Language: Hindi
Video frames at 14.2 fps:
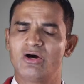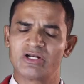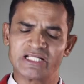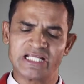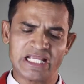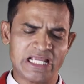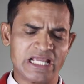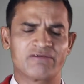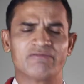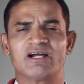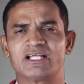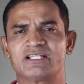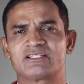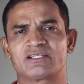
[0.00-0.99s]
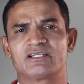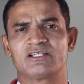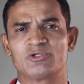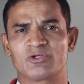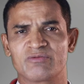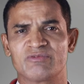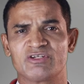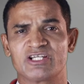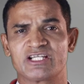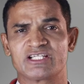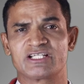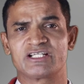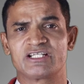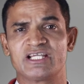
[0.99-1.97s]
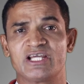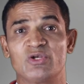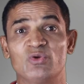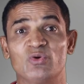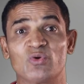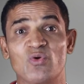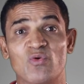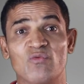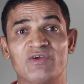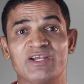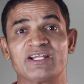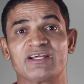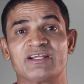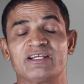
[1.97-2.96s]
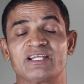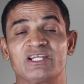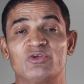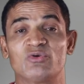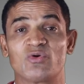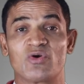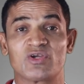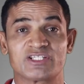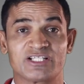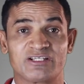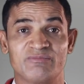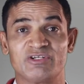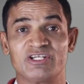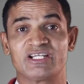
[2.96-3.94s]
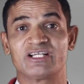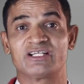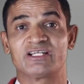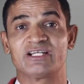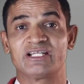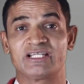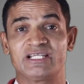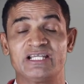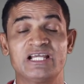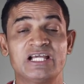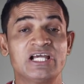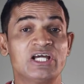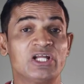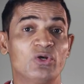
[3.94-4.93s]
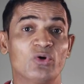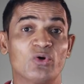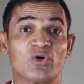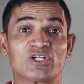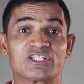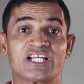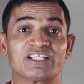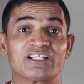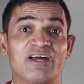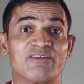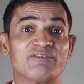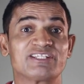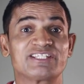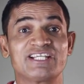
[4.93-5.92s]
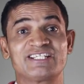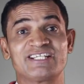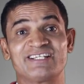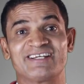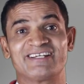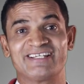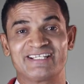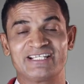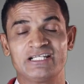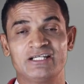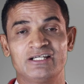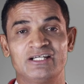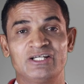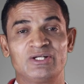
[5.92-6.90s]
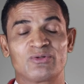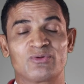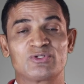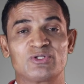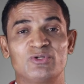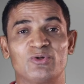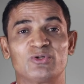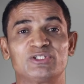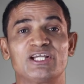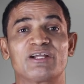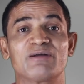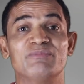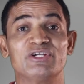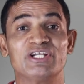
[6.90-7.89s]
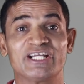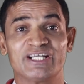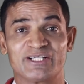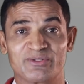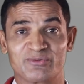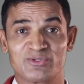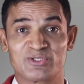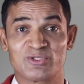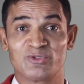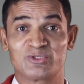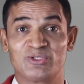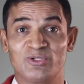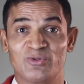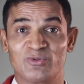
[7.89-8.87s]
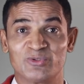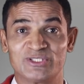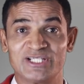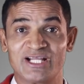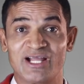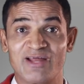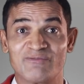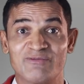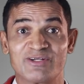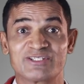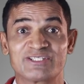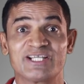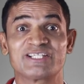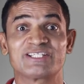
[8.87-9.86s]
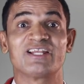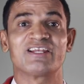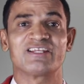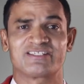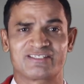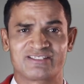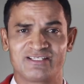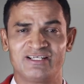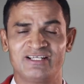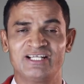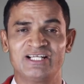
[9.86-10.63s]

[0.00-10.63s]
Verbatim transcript: और ये एक वाद स्किल जो कम्युनिकेशन की है लोगों को विन करने की लोगों के साथ कम्युनिकेट करने की लोगों के साथ कॉन्वर्सेशन करने की कुछ लोग होते हैं कम्युनिकेटर कुछ लोग लोग होते हैं कॉन्वर्सेशनलिस्ट